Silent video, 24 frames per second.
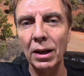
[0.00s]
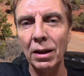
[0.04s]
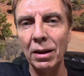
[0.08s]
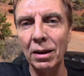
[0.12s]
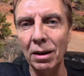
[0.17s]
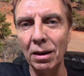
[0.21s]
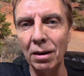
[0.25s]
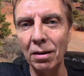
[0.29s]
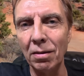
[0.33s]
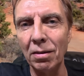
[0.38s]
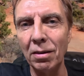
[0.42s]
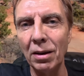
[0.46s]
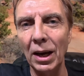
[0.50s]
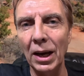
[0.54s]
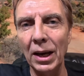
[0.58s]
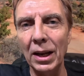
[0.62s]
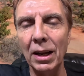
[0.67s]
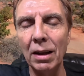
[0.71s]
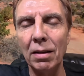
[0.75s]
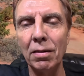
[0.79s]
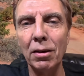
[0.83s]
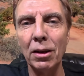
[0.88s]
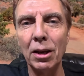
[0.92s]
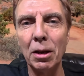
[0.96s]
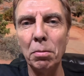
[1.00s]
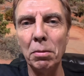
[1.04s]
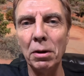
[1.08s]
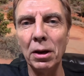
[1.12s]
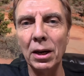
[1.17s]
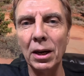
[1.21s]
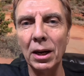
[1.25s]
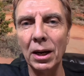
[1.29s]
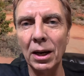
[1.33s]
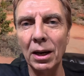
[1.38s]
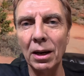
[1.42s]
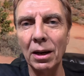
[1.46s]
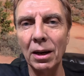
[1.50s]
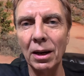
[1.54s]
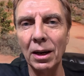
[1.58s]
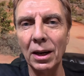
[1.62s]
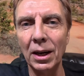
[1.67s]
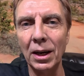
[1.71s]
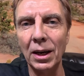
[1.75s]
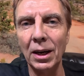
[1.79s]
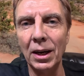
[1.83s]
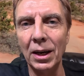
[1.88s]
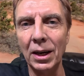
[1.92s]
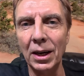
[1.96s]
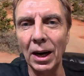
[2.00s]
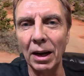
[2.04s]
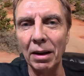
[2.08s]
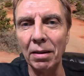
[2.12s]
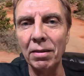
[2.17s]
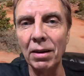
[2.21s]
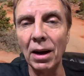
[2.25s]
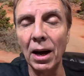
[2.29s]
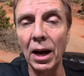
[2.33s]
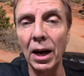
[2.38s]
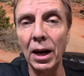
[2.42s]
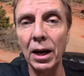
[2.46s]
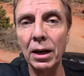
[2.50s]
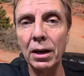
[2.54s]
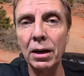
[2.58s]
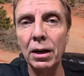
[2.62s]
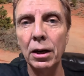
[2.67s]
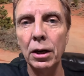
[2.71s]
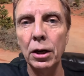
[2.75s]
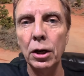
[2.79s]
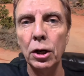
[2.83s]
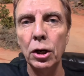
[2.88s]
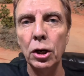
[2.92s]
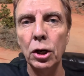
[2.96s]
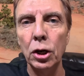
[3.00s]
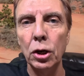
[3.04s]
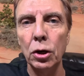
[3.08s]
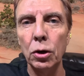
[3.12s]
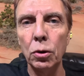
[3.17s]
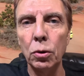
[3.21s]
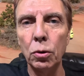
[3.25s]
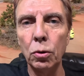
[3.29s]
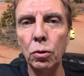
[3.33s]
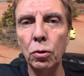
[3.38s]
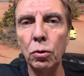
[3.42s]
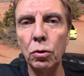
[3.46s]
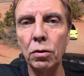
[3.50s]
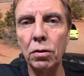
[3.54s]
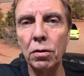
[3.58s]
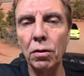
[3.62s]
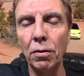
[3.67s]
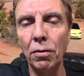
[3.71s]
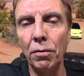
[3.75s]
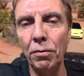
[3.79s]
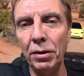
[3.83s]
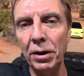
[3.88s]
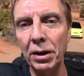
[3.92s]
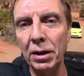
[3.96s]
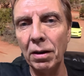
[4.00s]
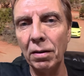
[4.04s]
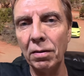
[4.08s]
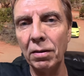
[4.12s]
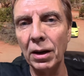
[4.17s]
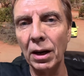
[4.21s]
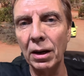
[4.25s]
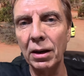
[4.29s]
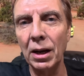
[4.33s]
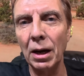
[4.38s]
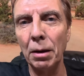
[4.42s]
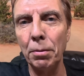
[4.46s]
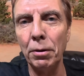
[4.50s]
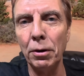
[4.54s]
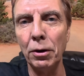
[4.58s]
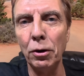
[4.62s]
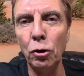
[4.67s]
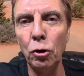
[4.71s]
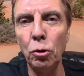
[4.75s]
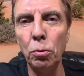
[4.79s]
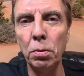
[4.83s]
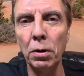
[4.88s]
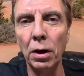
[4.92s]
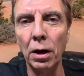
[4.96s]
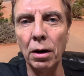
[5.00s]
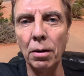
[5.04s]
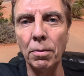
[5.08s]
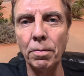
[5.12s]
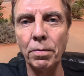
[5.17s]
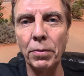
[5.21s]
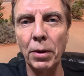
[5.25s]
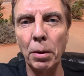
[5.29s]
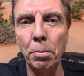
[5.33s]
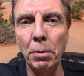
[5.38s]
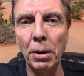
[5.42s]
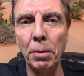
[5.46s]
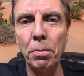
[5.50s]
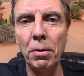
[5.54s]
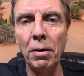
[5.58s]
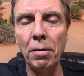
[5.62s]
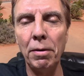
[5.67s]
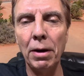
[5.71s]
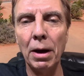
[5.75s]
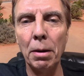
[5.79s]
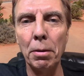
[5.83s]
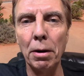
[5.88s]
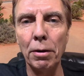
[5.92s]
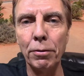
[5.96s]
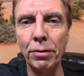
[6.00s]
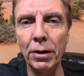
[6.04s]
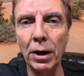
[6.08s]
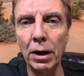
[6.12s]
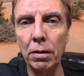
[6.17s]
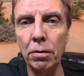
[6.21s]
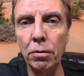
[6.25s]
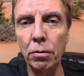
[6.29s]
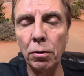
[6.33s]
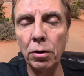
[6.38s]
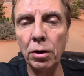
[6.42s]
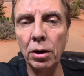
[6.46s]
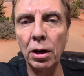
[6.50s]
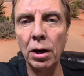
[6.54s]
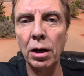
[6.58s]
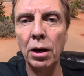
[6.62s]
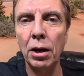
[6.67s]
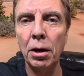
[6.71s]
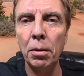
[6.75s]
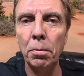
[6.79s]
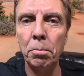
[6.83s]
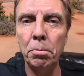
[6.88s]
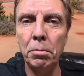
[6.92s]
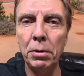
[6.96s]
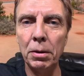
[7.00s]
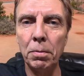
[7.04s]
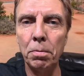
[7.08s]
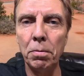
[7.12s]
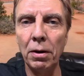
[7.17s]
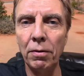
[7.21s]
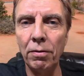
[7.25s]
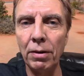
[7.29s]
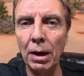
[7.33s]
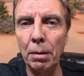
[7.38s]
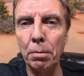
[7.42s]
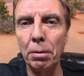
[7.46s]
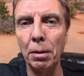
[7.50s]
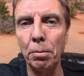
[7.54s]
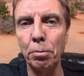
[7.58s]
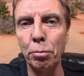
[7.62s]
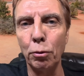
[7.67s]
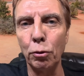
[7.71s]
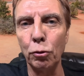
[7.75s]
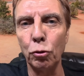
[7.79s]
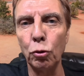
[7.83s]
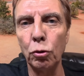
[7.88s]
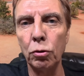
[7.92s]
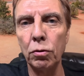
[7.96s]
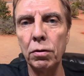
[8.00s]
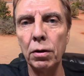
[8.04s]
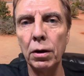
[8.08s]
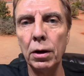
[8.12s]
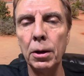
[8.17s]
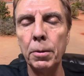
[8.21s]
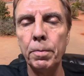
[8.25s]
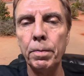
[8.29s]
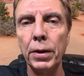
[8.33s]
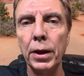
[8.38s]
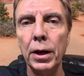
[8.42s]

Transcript: Das ändert sich nämlich ganz arg. Und wie ich gesagt habe, über Mitbewerberfahrzeuge, Mitbewerberprodukte.